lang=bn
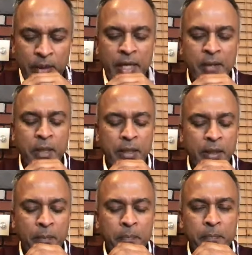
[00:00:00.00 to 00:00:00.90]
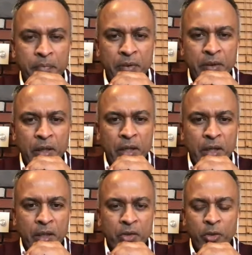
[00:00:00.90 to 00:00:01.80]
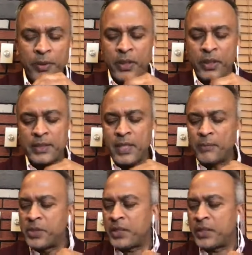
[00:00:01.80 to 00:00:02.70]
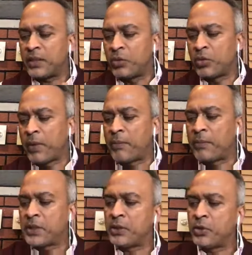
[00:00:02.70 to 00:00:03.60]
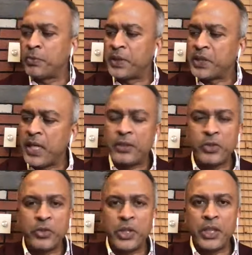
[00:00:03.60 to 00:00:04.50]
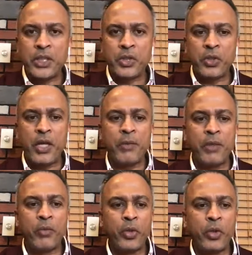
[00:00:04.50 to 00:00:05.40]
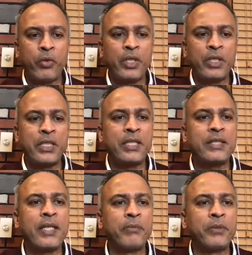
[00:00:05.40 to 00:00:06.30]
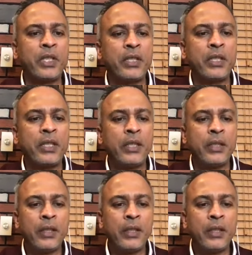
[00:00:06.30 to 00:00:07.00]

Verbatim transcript: নাই বা গেলাম তবে সাবজেক্টটি খুব আমি যেহেতু পেশায় একজন চিকিৎসক আমি মনে করি যে এই সাবজেক্টটি